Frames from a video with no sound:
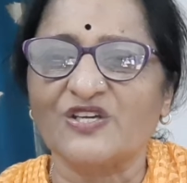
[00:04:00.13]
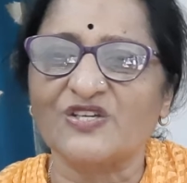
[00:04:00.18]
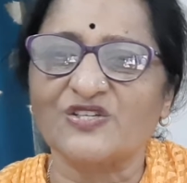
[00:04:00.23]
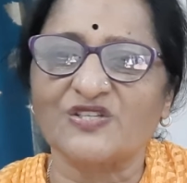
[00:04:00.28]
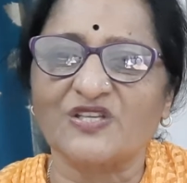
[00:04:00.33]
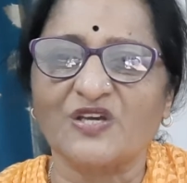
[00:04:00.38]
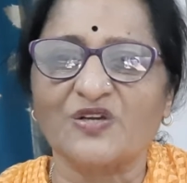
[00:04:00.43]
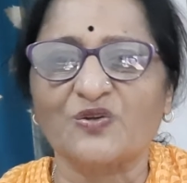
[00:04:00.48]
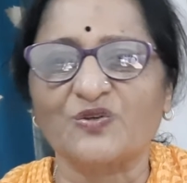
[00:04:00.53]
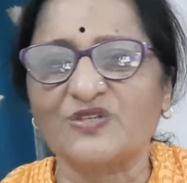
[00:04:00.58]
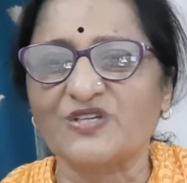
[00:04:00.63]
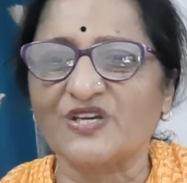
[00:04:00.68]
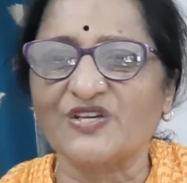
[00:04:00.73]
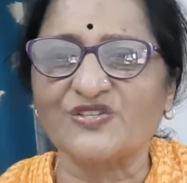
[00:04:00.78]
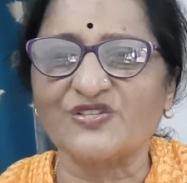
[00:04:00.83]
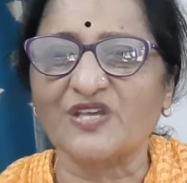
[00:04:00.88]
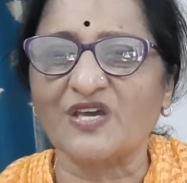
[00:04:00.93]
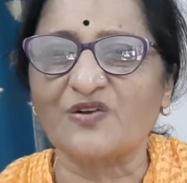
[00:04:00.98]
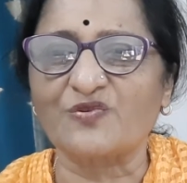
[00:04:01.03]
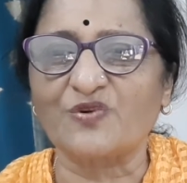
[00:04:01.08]
చేస్తారో
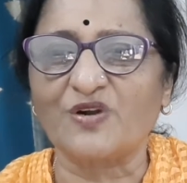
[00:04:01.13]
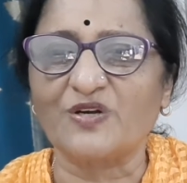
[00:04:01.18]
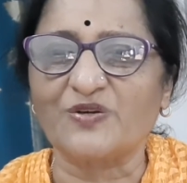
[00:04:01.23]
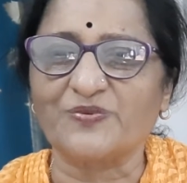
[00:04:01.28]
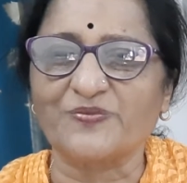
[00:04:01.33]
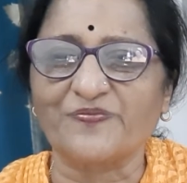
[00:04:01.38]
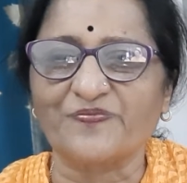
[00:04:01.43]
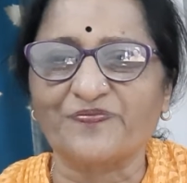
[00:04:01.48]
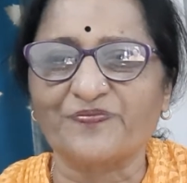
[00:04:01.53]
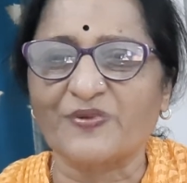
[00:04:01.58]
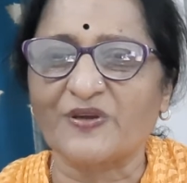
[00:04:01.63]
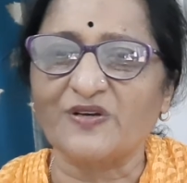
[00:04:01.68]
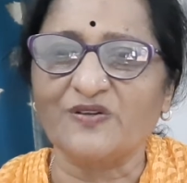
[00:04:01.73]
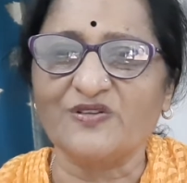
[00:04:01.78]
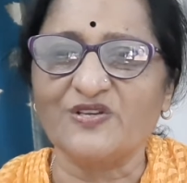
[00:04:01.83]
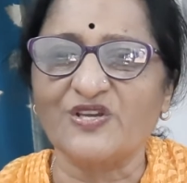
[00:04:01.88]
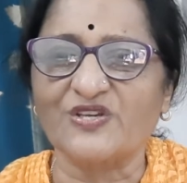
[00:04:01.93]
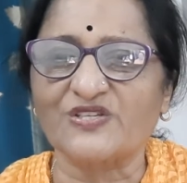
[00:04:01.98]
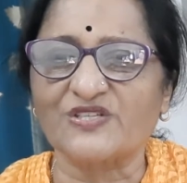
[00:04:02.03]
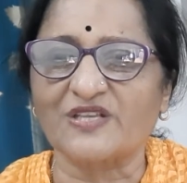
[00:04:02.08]
చేస్తారు వాళ్ళు పనులు
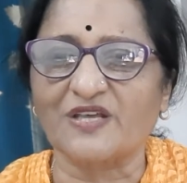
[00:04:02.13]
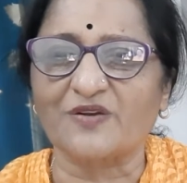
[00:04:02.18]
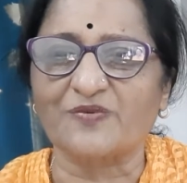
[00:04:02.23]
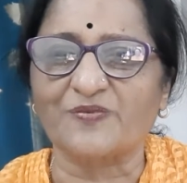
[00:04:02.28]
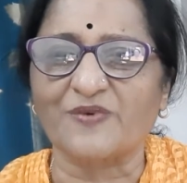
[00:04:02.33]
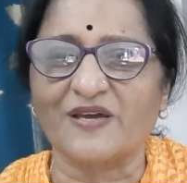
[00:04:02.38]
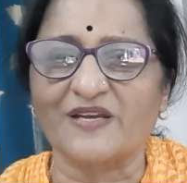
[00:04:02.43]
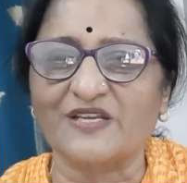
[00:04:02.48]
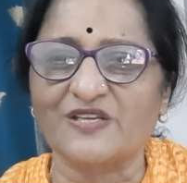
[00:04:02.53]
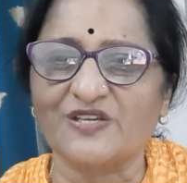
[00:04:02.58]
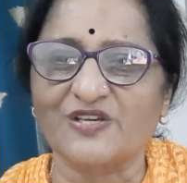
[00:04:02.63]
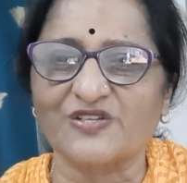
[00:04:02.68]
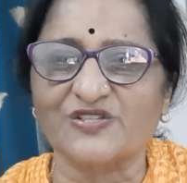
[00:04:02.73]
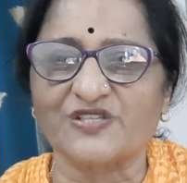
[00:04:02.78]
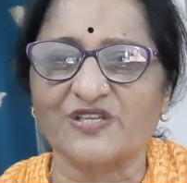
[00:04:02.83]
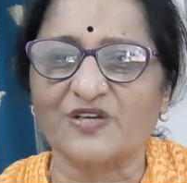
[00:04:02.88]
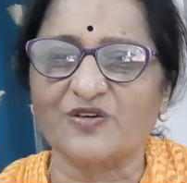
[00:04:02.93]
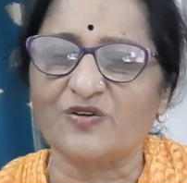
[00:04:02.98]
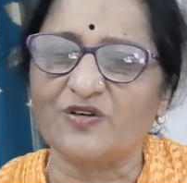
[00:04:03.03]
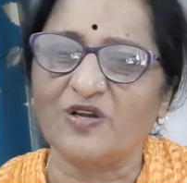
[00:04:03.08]
చేస్తారు బాగానే
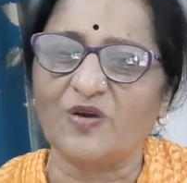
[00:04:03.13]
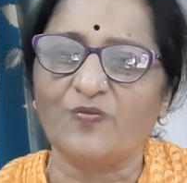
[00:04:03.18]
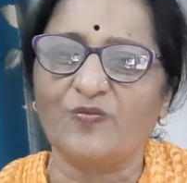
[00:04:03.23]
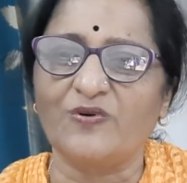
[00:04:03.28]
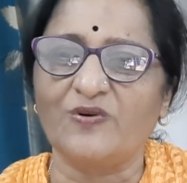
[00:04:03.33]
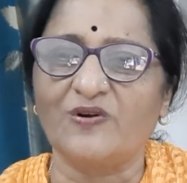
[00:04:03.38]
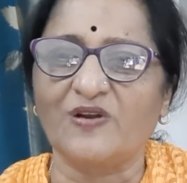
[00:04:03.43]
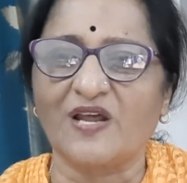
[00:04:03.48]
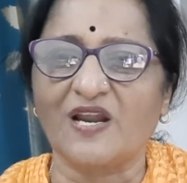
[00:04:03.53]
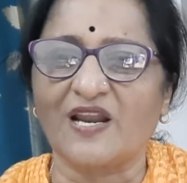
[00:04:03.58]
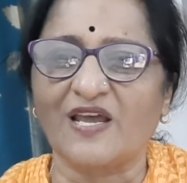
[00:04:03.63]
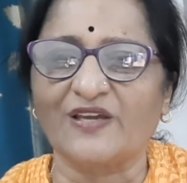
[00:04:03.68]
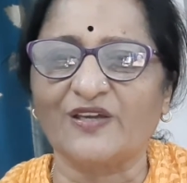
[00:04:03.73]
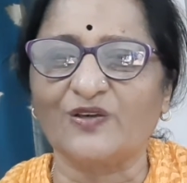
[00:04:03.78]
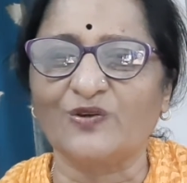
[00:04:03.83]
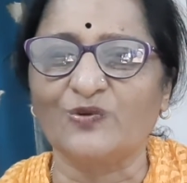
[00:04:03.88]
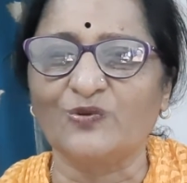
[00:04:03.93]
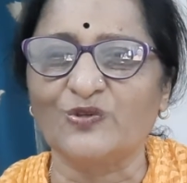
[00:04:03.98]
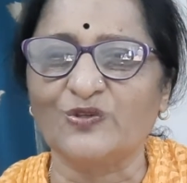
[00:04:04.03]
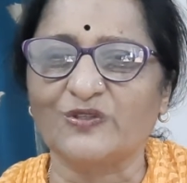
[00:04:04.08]
చేస్తారు డబ్బులు కూడా అలాగే
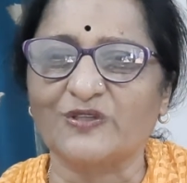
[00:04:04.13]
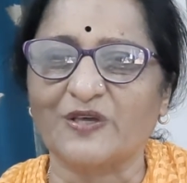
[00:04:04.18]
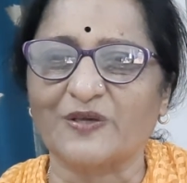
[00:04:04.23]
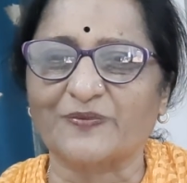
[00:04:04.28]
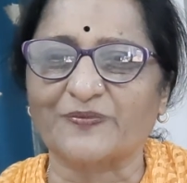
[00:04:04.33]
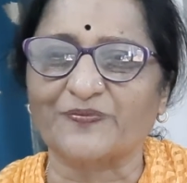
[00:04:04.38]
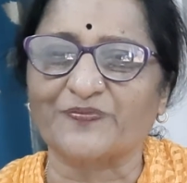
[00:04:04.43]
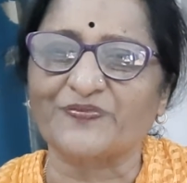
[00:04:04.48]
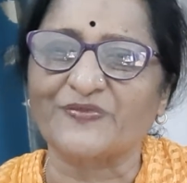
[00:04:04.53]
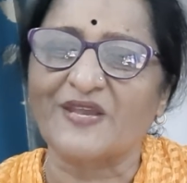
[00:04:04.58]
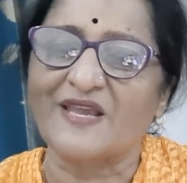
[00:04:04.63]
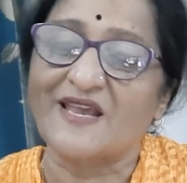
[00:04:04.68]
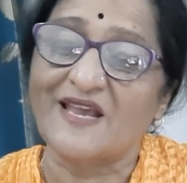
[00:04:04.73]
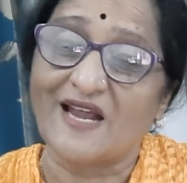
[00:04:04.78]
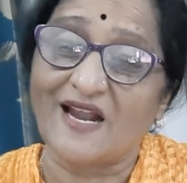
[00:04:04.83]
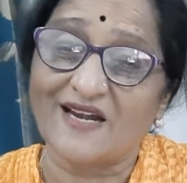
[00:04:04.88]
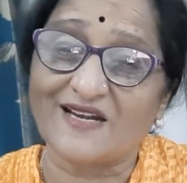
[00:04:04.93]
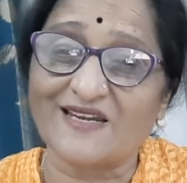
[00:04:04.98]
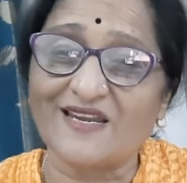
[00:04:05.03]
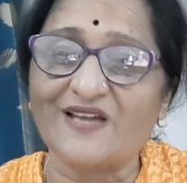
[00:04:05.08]
గుంజుతారు
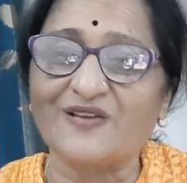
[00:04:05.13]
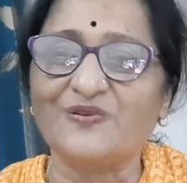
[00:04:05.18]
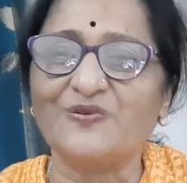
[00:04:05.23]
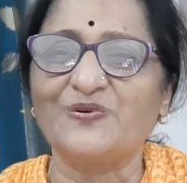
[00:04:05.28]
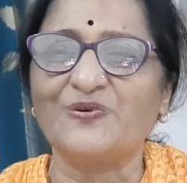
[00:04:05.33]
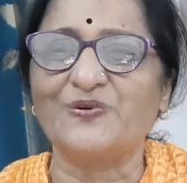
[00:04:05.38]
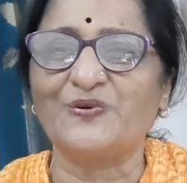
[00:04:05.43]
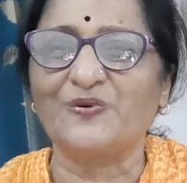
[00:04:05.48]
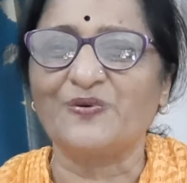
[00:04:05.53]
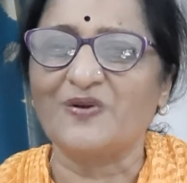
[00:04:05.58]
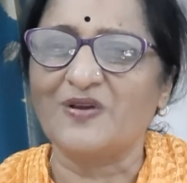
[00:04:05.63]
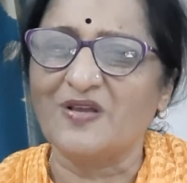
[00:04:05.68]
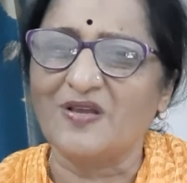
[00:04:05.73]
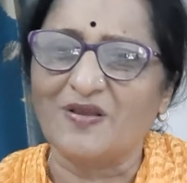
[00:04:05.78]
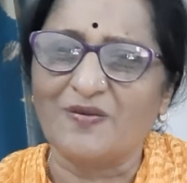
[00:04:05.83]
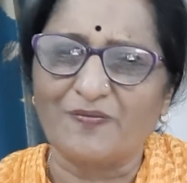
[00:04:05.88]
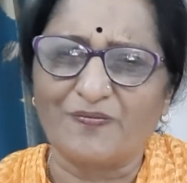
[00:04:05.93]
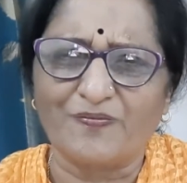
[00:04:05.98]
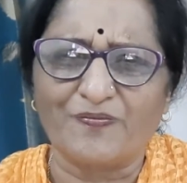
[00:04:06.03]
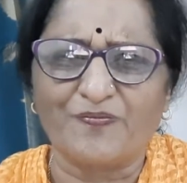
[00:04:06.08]
అట్లాగూ
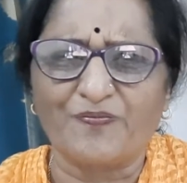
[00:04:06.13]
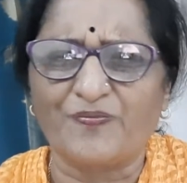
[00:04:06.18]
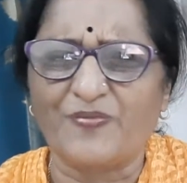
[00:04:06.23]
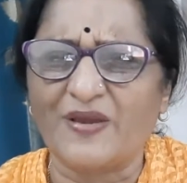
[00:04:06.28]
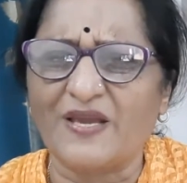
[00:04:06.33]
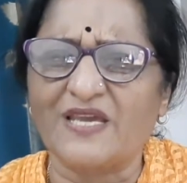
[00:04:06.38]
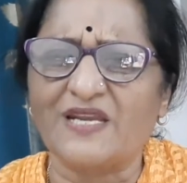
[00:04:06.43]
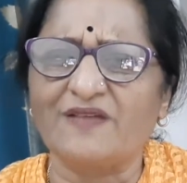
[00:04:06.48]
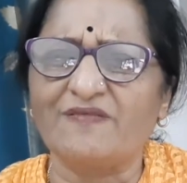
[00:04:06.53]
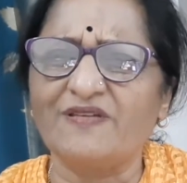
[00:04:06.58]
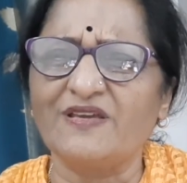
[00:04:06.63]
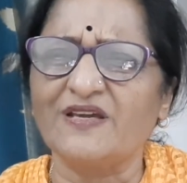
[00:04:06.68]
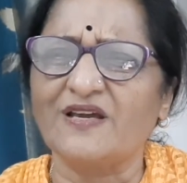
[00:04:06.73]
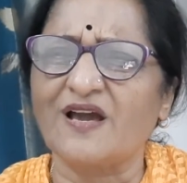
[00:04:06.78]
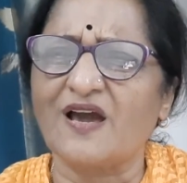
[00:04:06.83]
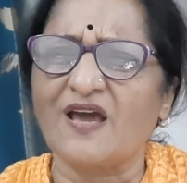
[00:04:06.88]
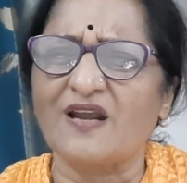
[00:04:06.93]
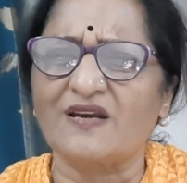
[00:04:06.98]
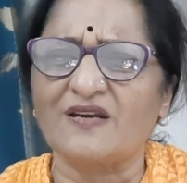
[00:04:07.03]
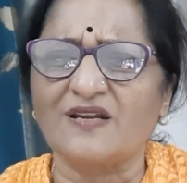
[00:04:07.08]

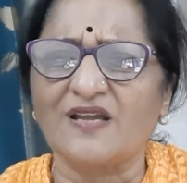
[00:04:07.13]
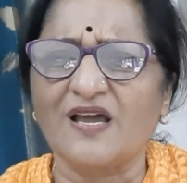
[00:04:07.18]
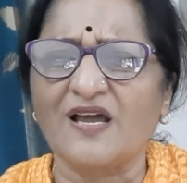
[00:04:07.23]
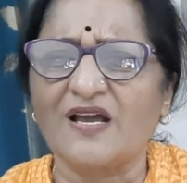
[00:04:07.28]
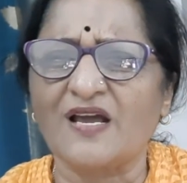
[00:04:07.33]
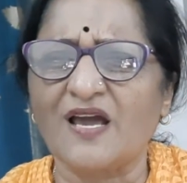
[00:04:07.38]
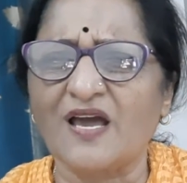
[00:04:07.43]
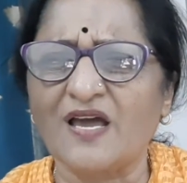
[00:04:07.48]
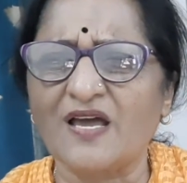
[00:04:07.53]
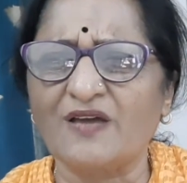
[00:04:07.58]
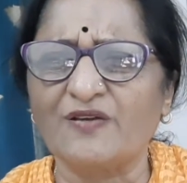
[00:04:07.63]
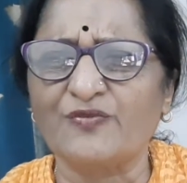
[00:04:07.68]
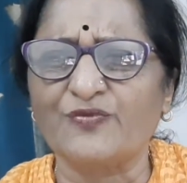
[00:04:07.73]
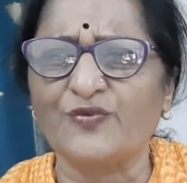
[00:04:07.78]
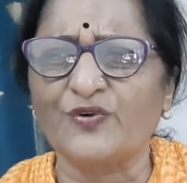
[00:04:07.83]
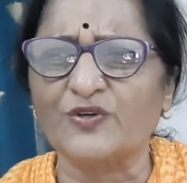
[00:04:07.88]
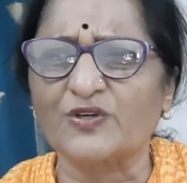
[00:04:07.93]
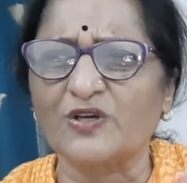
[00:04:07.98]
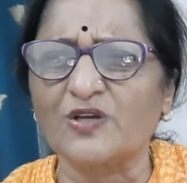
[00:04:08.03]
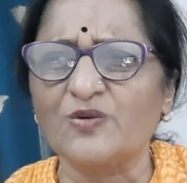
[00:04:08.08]
పైరవీకారులాగా
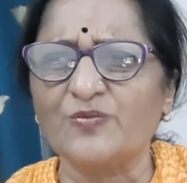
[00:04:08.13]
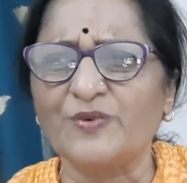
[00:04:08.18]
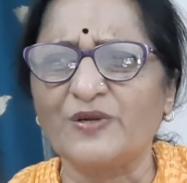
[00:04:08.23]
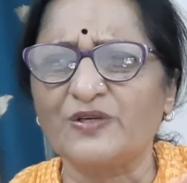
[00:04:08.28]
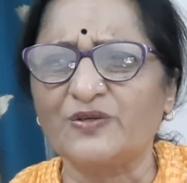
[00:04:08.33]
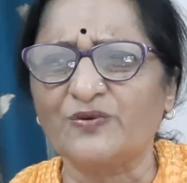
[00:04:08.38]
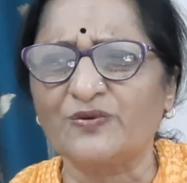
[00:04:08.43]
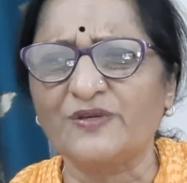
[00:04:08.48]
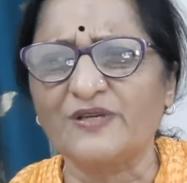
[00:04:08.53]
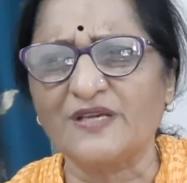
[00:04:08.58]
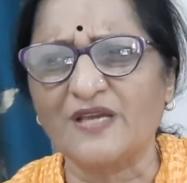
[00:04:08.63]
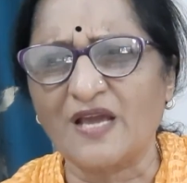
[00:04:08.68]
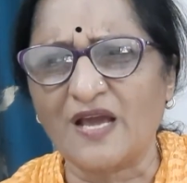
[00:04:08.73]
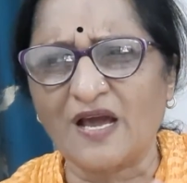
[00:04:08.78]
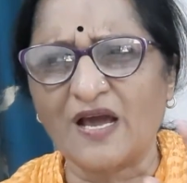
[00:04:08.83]
ఫోటోలు పెట్టుకుని